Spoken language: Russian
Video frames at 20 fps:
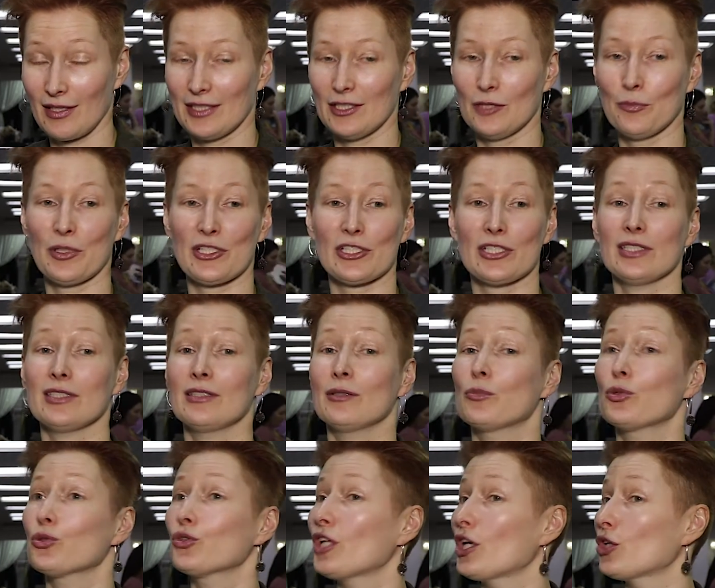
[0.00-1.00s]
они пошли
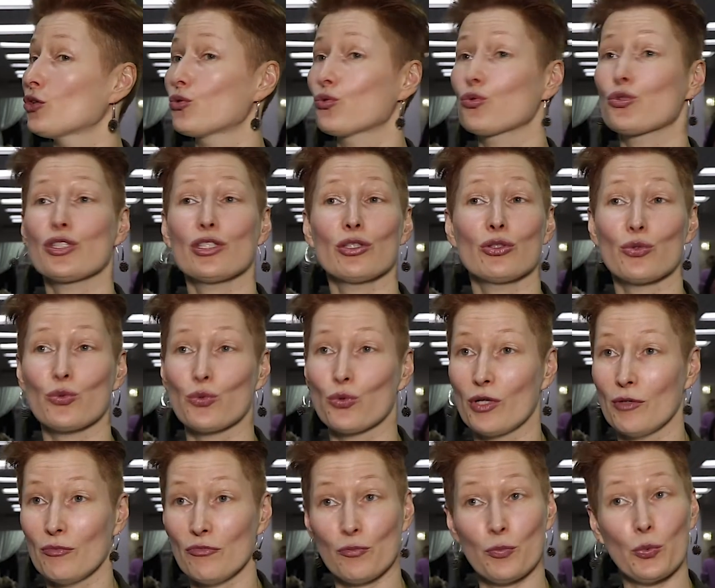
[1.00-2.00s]
наблюдать друг за
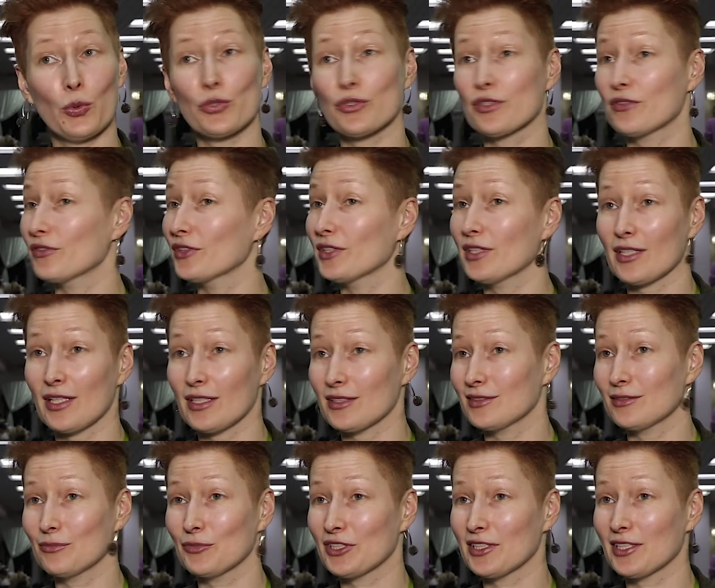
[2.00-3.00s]
другом в пользовании
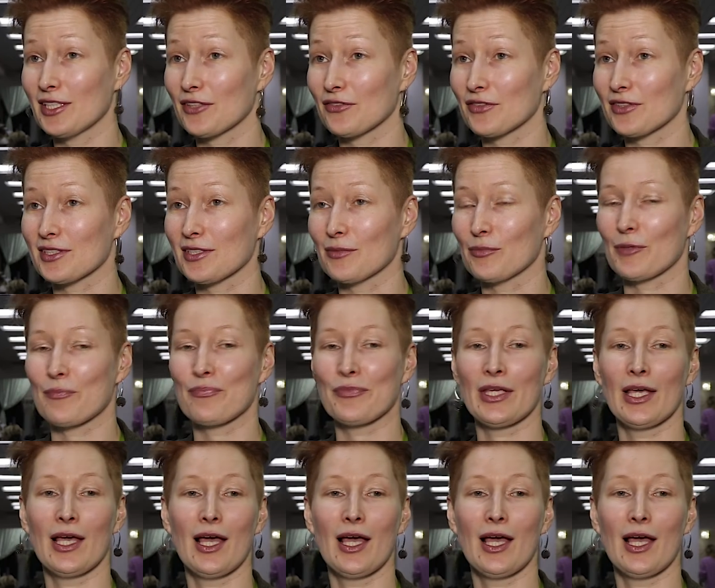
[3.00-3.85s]
разными сервисами,